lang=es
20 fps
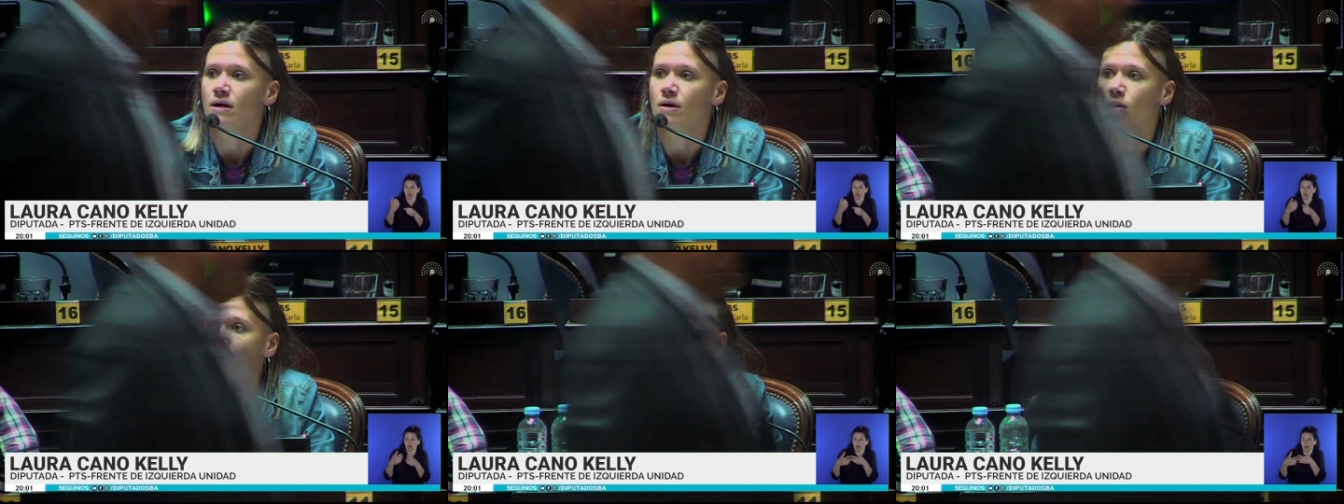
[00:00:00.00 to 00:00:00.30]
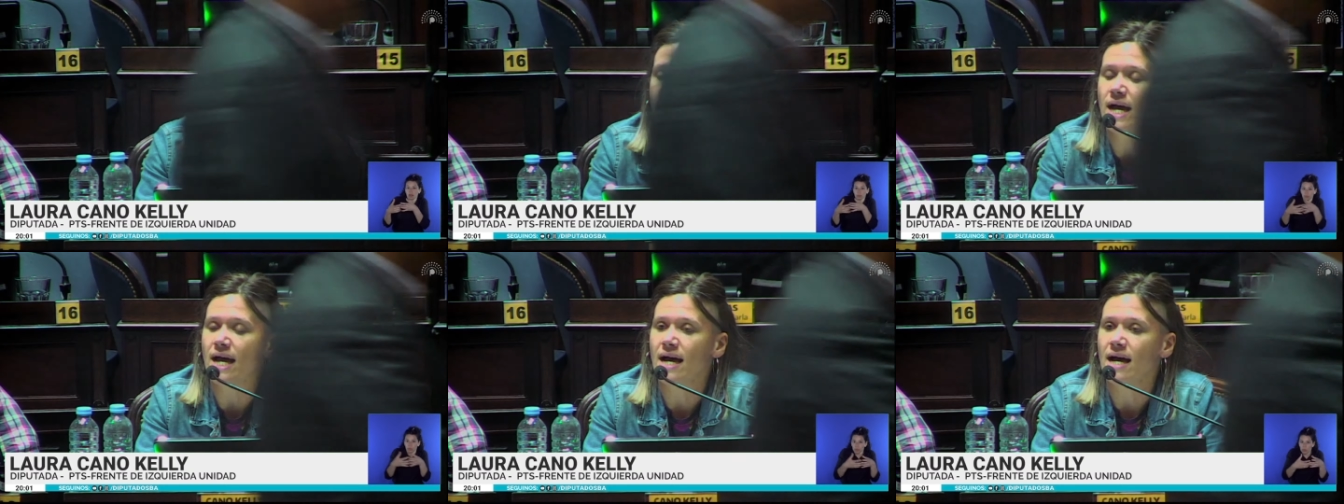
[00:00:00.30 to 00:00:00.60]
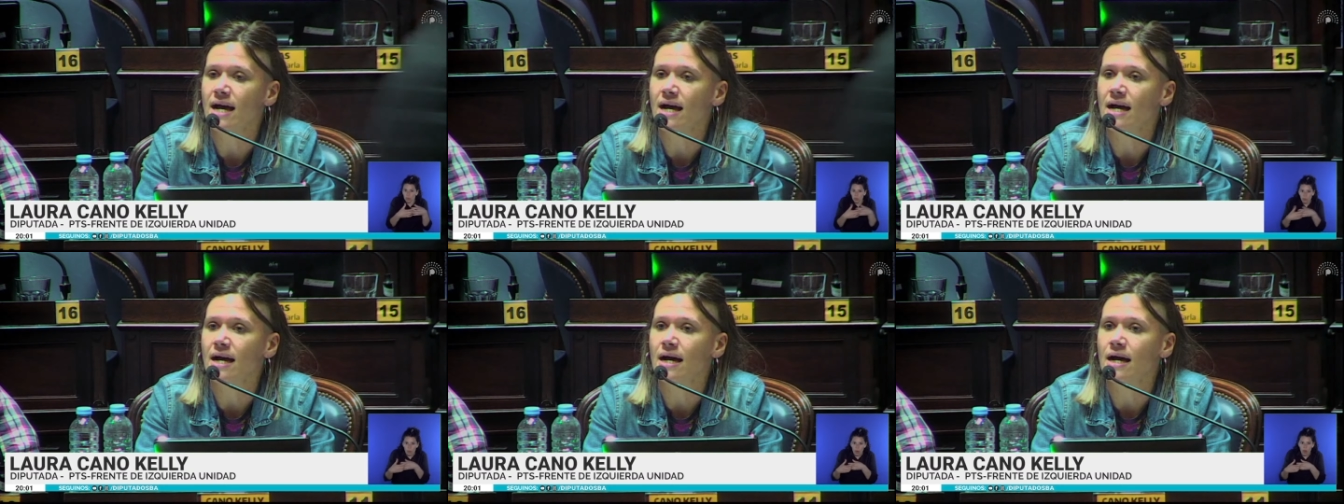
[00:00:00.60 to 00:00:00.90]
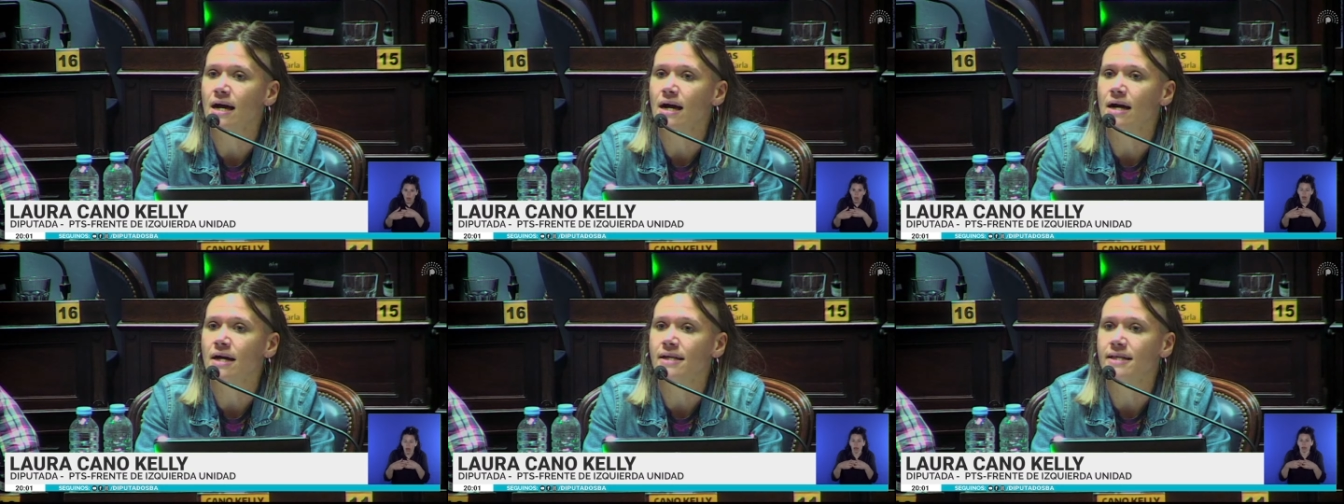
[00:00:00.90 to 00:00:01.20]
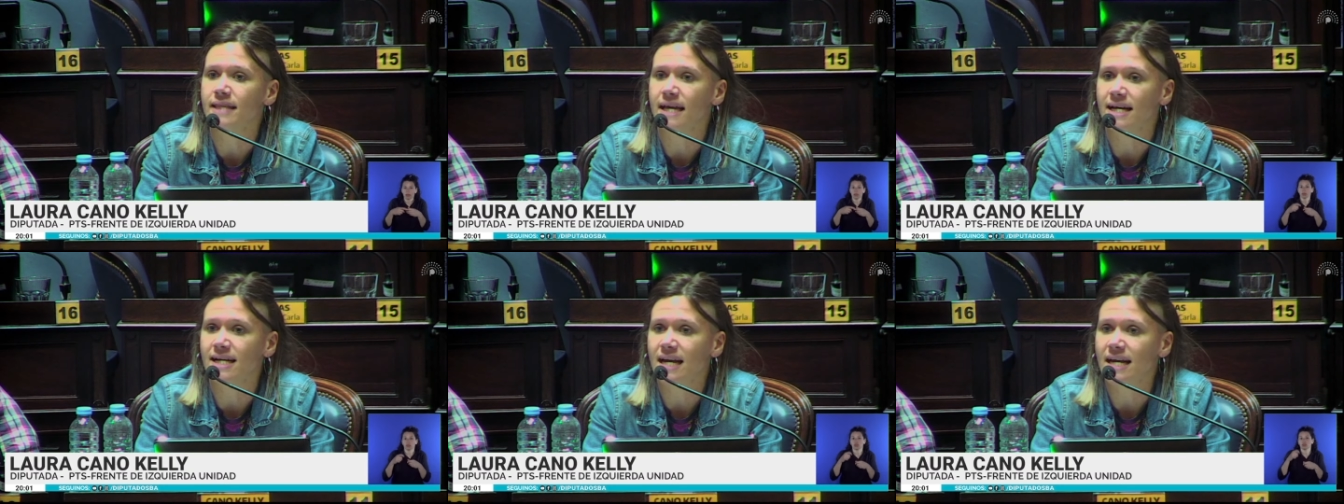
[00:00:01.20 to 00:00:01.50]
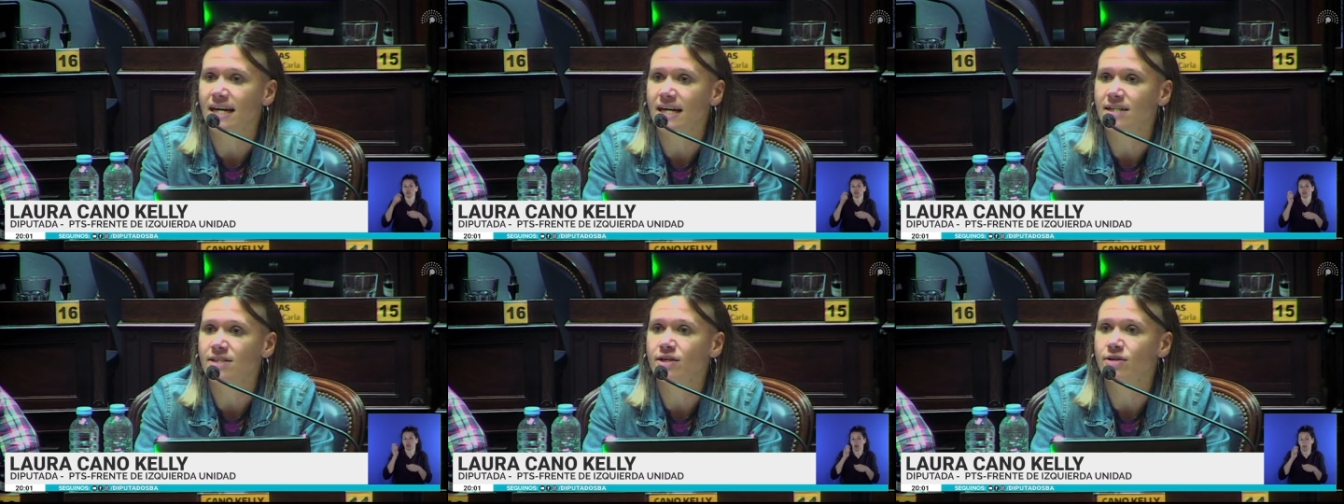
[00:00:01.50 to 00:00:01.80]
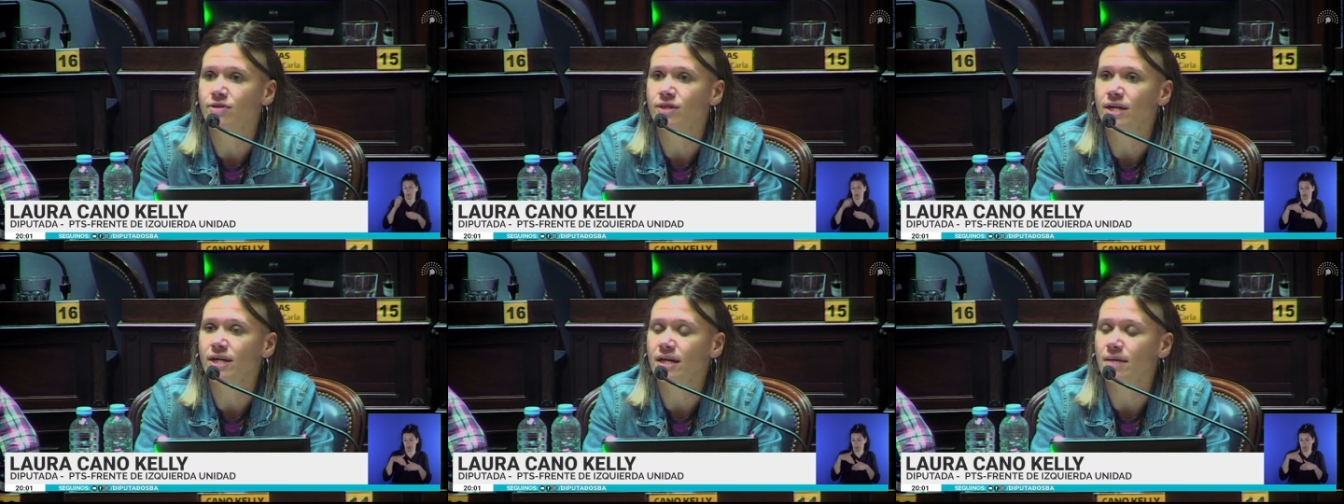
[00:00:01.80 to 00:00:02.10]
una
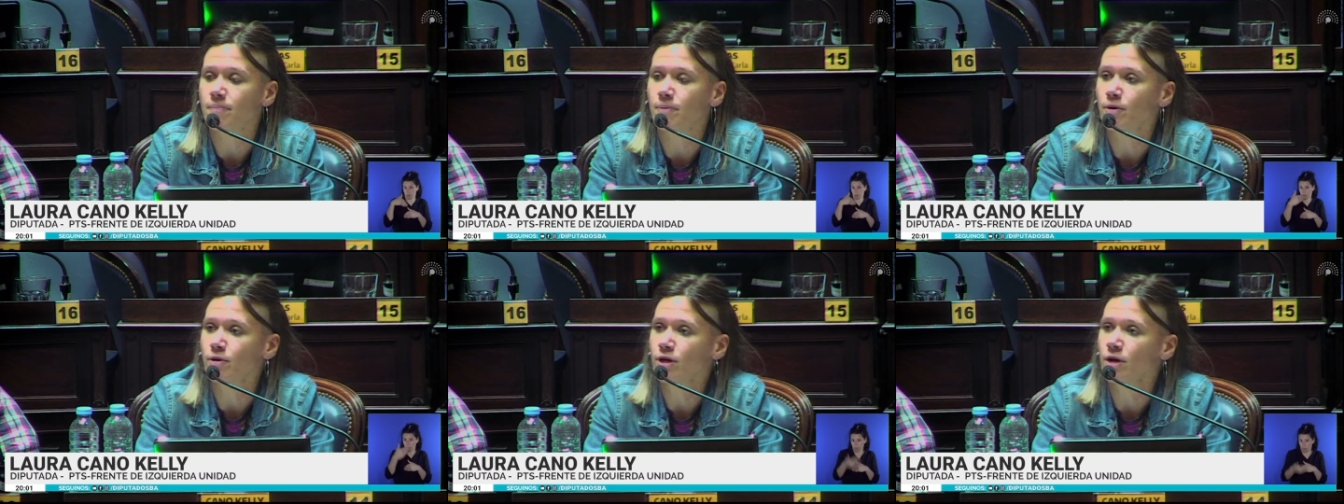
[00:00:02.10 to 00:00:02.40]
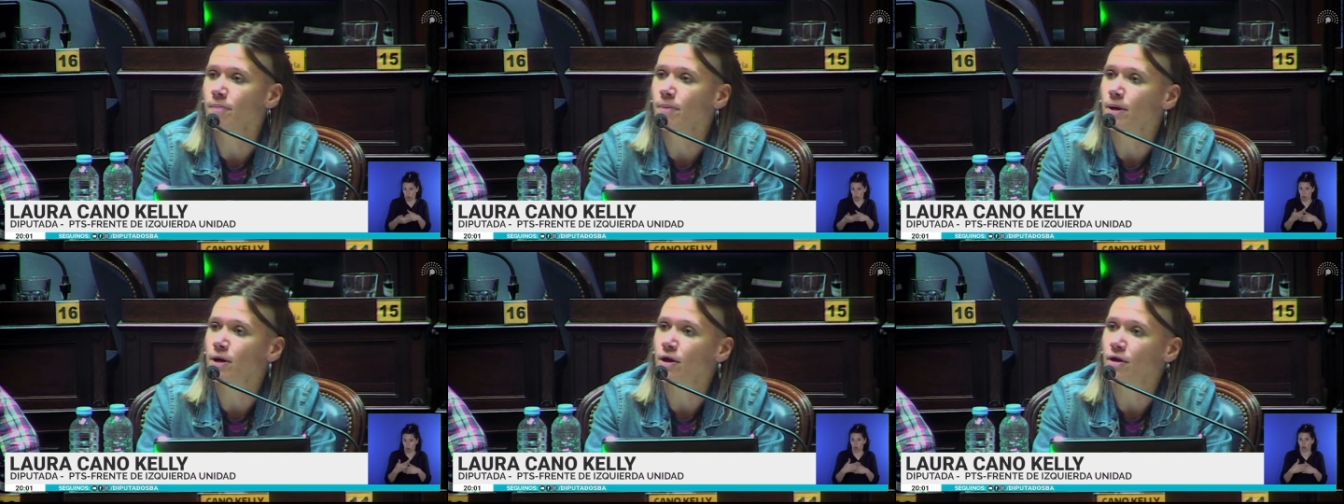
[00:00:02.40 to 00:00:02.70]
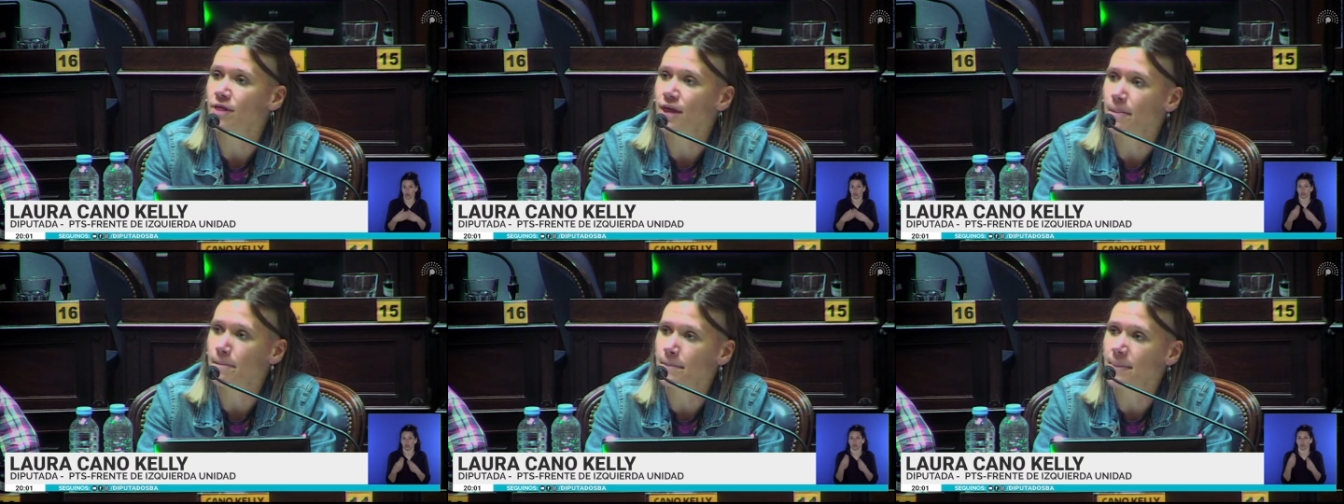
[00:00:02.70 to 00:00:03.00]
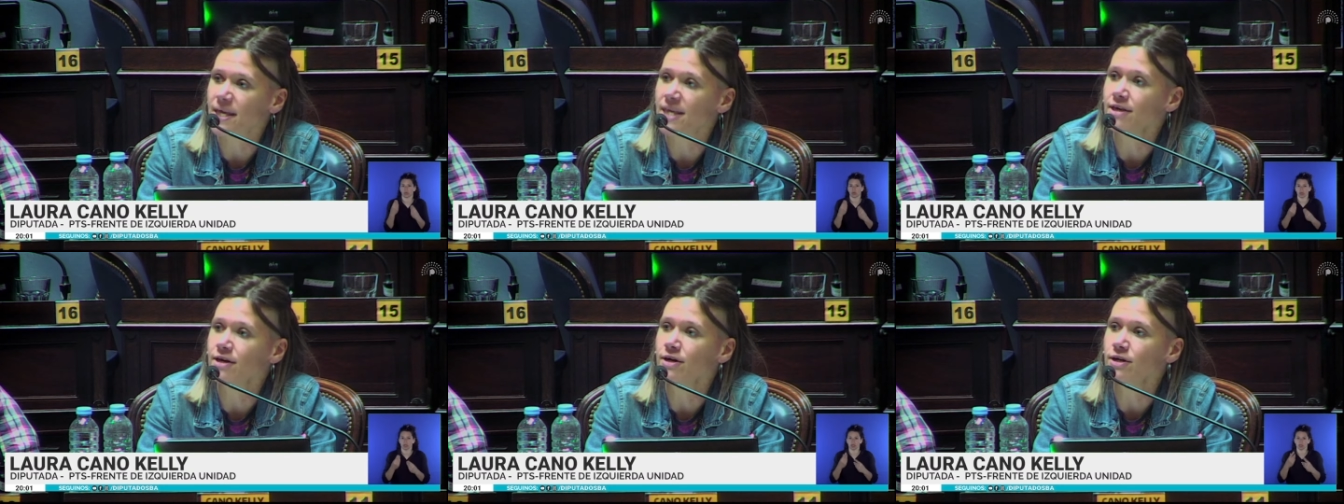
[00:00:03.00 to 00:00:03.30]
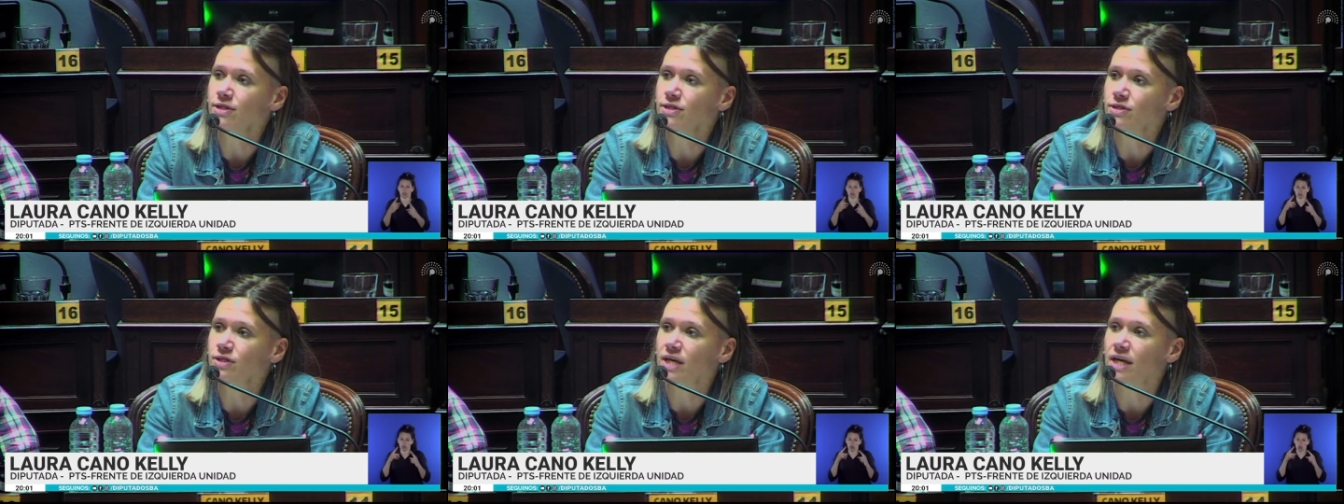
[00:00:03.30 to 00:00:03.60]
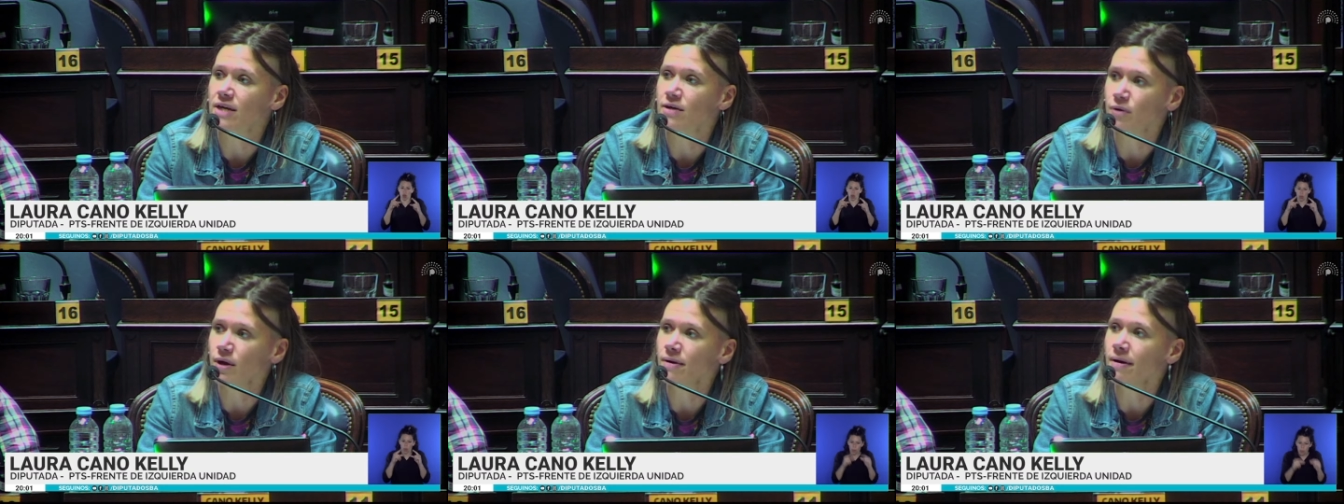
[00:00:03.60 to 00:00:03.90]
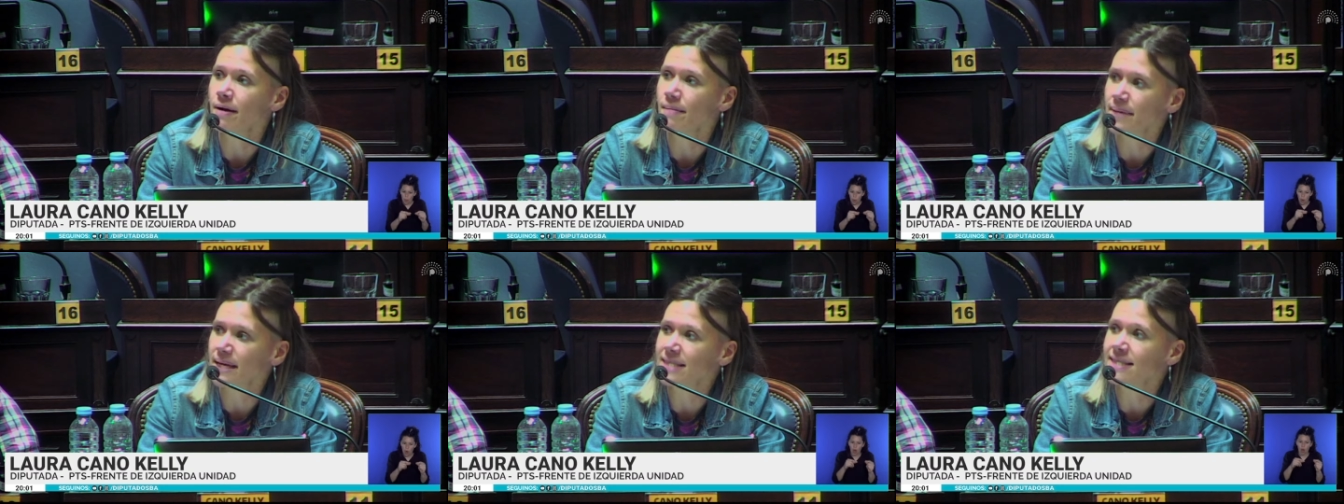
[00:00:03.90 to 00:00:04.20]
declaración de repudio por los despidos que
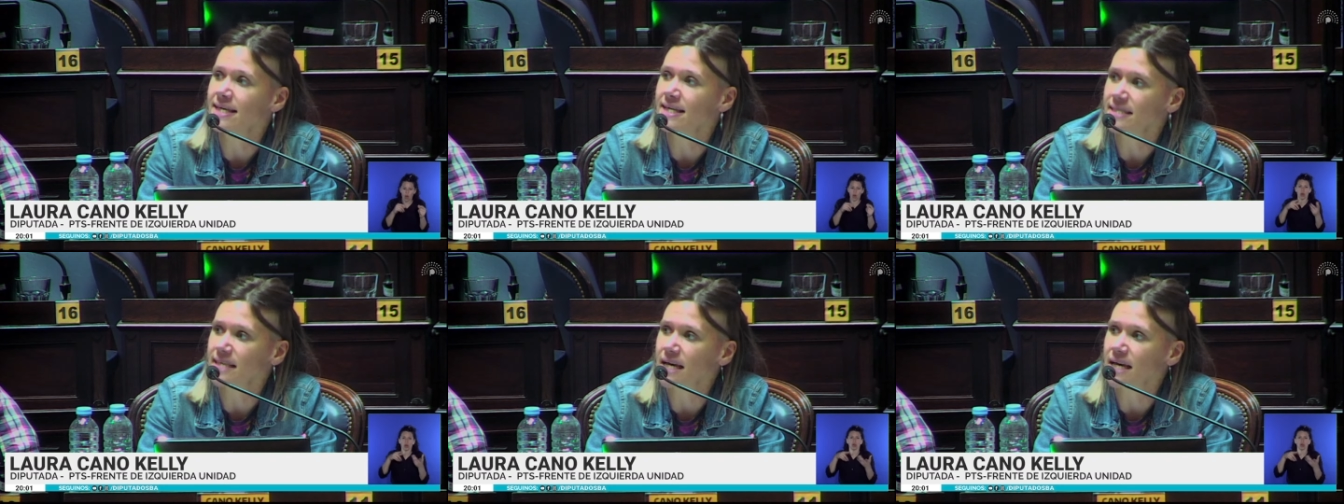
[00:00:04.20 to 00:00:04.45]
nuevamente están